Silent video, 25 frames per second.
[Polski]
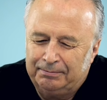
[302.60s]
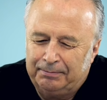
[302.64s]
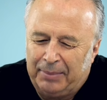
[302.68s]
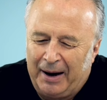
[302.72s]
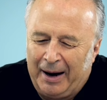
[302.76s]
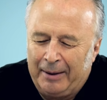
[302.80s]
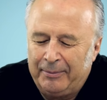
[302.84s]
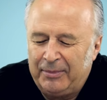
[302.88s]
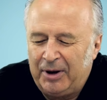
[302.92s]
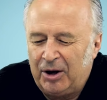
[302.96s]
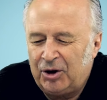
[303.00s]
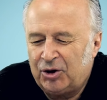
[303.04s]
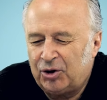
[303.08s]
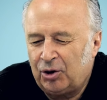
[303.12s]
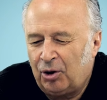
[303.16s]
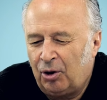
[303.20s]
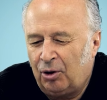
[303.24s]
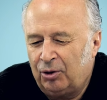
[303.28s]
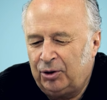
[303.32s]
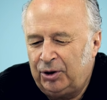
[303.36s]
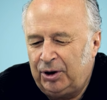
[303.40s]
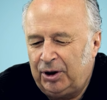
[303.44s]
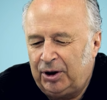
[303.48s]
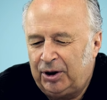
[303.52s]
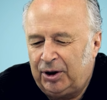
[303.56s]
pamięć
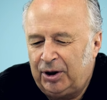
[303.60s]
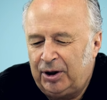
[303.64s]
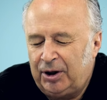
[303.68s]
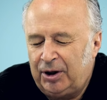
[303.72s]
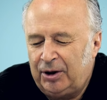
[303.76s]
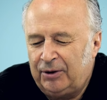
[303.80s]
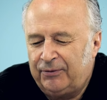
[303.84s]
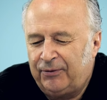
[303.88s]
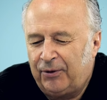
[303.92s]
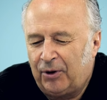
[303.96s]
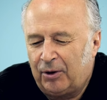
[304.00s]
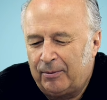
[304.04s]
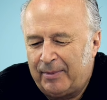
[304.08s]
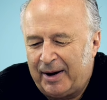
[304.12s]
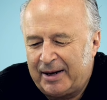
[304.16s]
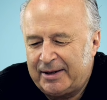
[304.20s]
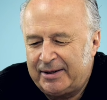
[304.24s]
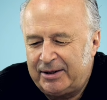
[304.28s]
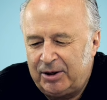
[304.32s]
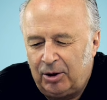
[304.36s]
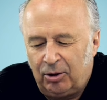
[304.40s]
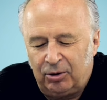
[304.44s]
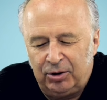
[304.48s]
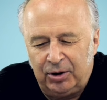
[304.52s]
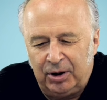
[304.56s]
o nich i
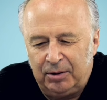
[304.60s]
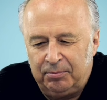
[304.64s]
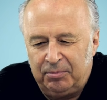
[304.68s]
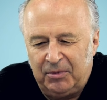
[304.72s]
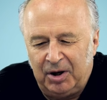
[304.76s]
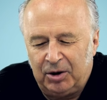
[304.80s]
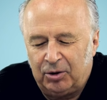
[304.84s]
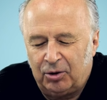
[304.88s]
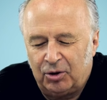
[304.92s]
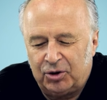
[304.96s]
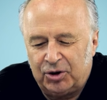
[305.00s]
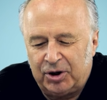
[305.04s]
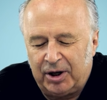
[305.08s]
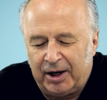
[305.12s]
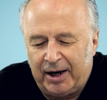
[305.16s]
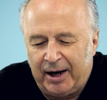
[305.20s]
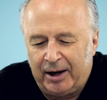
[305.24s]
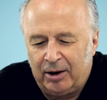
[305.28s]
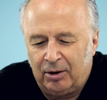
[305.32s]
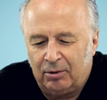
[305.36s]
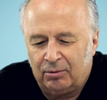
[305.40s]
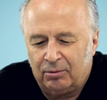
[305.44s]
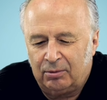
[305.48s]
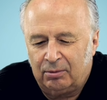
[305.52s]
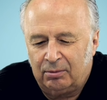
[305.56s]
informacje o nich nie
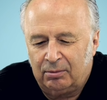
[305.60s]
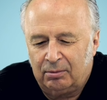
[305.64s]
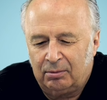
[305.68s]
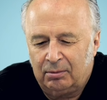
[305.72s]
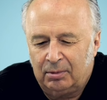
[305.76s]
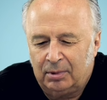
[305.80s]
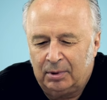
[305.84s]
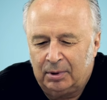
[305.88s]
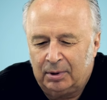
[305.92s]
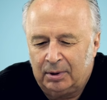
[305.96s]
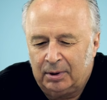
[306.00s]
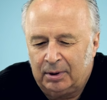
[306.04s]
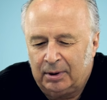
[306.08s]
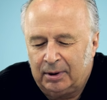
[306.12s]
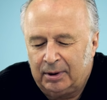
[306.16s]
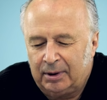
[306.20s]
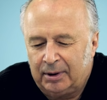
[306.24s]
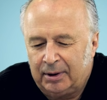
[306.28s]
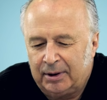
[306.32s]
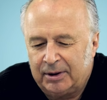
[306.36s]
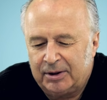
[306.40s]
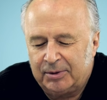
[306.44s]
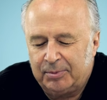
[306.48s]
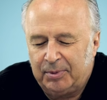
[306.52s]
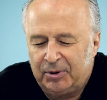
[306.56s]
docierają e,
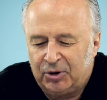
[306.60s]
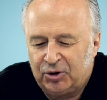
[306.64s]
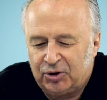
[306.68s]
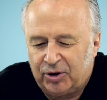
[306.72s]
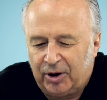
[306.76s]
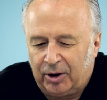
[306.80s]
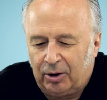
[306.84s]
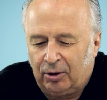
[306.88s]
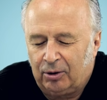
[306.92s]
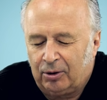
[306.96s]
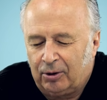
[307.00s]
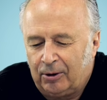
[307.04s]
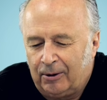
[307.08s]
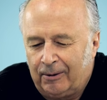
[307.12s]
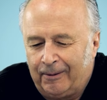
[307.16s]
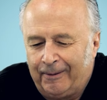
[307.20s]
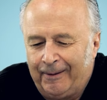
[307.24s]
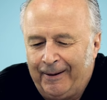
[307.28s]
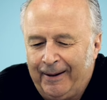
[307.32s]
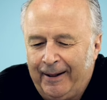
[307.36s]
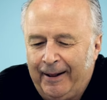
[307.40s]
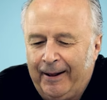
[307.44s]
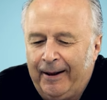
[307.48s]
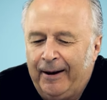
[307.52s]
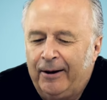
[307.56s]
e, zbyt szeroko.
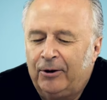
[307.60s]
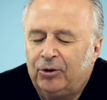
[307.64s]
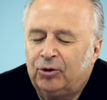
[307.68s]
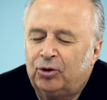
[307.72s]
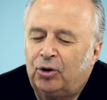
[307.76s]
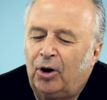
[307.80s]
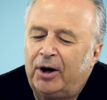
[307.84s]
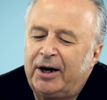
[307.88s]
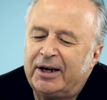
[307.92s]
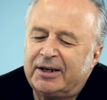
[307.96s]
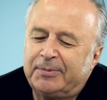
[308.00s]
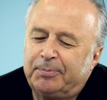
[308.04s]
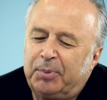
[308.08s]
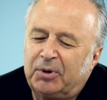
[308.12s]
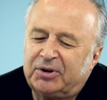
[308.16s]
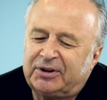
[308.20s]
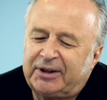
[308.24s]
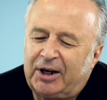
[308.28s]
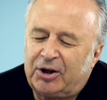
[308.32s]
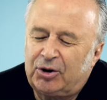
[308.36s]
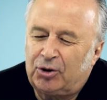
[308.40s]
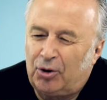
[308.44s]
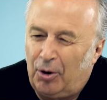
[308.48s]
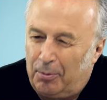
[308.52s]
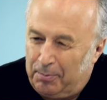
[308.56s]
To jest
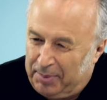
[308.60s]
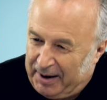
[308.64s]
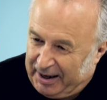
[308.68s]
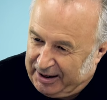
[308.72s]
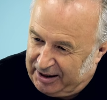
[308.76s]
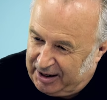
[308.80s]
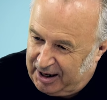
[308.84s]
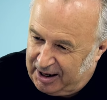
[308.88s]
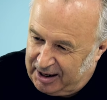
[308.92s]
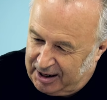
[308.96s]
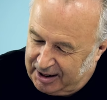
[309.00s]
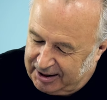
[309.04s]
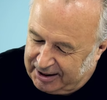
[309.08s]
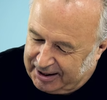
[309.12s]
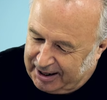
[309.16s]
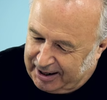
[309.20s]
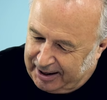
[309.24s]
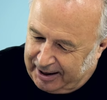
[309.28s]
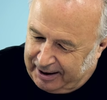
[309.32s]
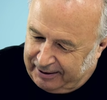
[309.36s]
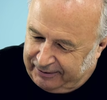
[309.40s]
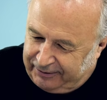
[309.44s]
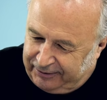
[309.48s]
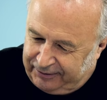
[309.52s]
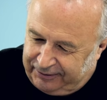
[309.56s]
postać kompletnie
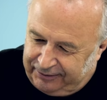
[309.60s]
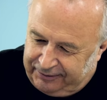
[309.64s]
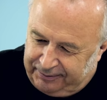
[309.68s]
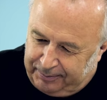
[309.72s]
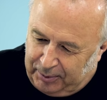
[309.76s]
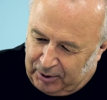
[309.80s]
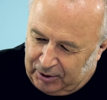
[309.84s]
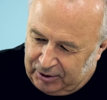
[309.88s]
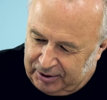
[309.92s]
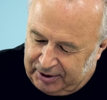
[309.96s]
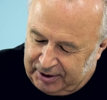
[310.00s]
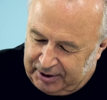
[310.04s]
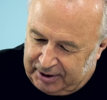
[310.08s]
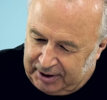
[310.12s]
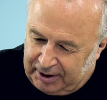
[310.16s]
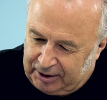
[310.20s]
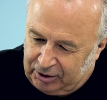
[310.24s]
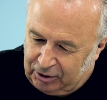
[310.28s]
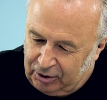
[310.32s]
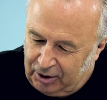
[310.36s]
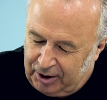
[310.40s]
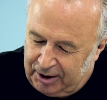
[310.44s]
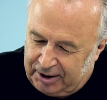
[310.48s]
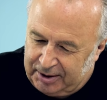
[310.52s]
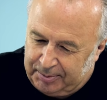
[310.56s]
nieznana w Polsce.
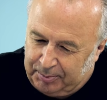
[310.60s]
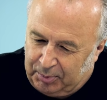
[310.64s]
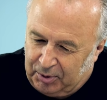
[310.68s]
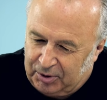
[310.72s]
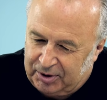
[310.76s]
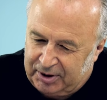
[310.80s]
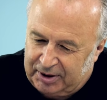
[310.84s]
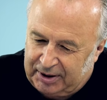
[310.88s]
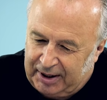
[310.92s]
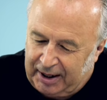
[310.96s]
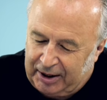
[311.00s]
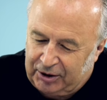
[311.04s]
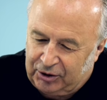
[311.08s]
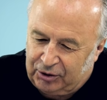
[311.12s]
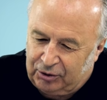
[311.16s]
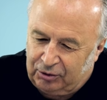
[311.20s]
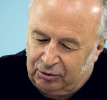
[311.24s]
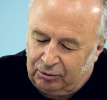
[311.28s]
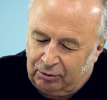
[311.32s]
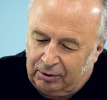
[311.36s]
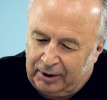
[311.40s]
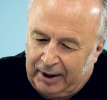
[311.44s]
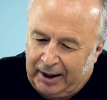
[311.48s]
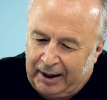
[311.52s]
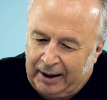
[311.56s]
To jest postać,
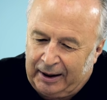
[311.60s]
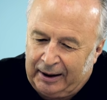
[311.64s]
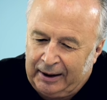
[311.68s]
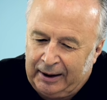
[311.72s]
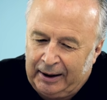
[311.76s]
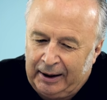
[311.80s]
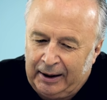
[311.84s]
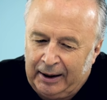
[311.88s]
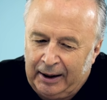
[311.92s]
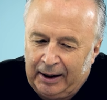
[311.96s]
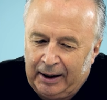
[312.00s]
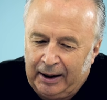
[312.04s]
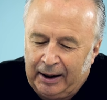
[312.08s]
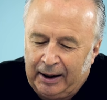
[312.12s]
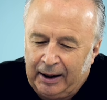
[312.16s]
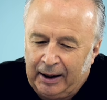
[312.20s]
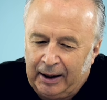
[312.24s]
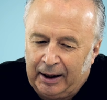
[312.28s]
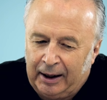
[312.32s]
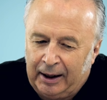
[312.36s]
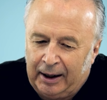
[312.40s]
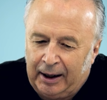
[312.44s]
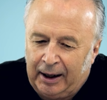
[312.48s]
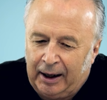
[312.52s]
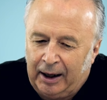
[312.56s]
która
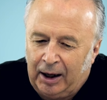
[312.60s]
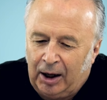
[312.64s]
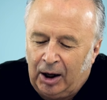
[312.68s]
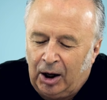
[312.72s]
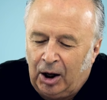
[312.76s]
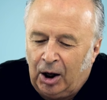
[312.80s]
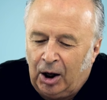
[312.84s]
e,